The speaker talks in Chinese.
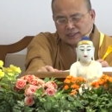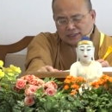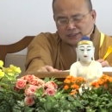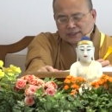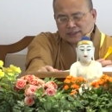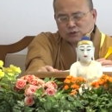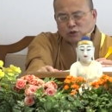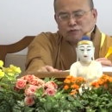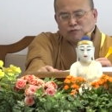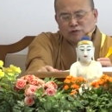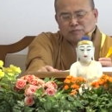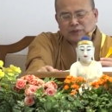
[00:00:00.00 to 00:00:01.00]
你只是
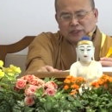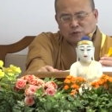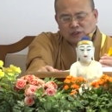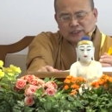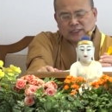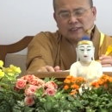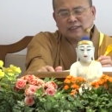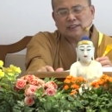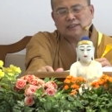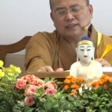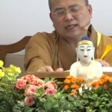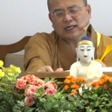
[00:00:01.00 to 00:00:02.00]
断分别我见而已
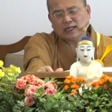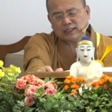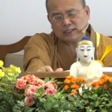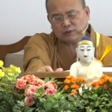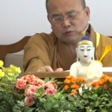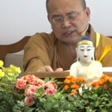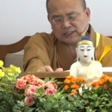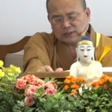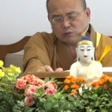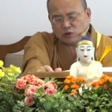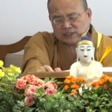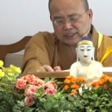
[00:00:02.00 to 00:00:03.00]
啊，那维系
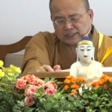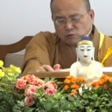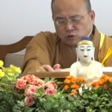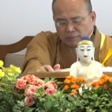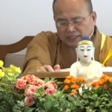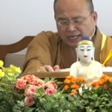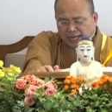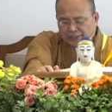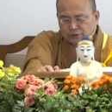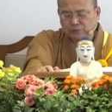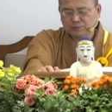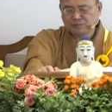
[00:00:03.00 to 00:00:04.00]
的我见我慢还
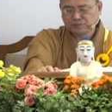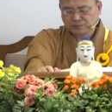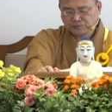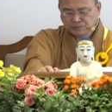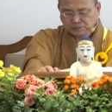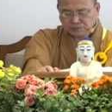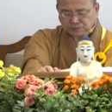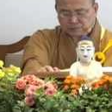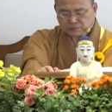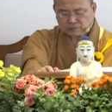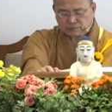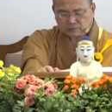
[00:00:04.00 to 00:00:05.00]
有
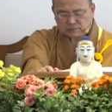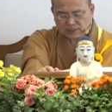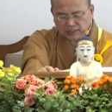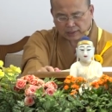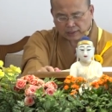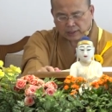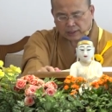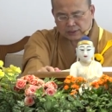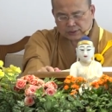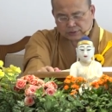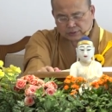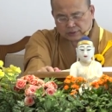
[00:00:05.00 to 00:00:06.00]
啊。
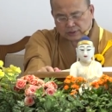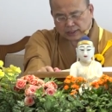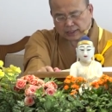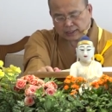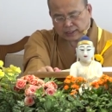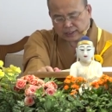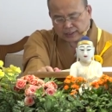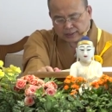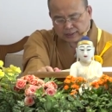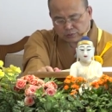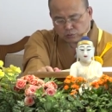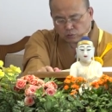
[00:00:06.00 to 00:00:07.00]
那
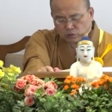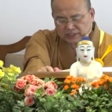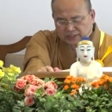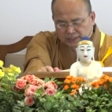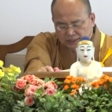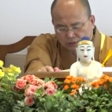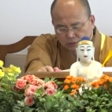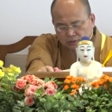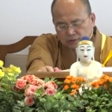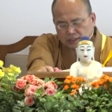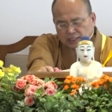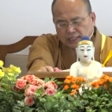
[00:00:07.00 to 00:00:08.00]
如果你能
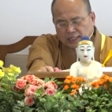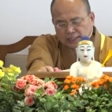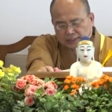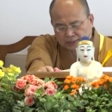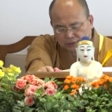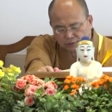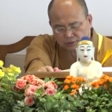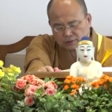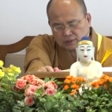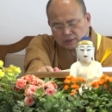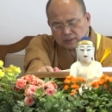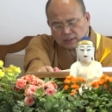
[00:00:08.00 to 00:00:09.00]
够啊，能够
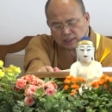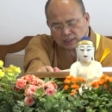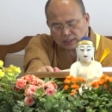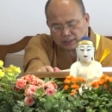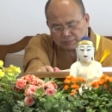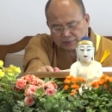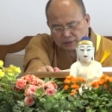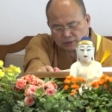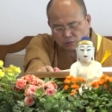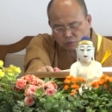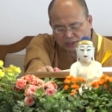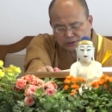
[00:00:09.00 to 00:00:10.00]
啊，那
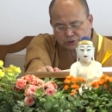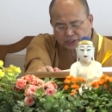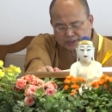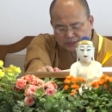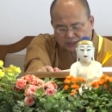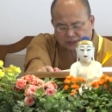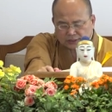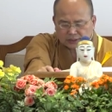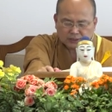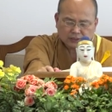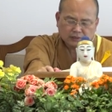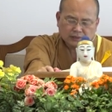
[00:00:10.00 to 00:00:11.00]
么完全彻
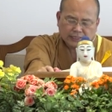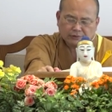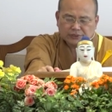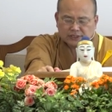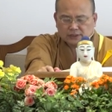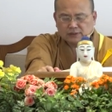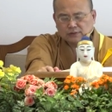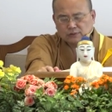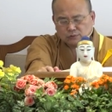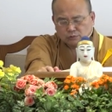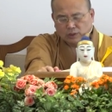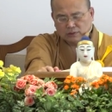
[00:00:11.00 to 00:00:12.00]
底的了知
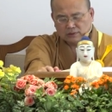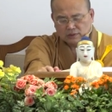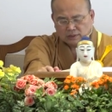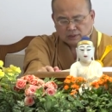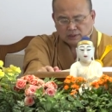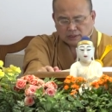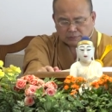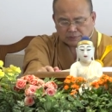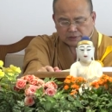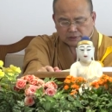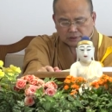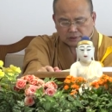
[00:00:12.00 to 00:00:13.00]
我，那
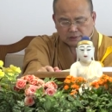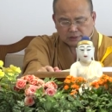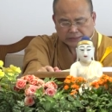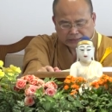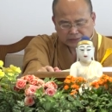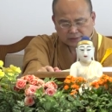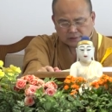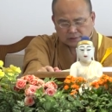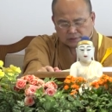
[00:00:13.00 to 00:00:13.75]
么你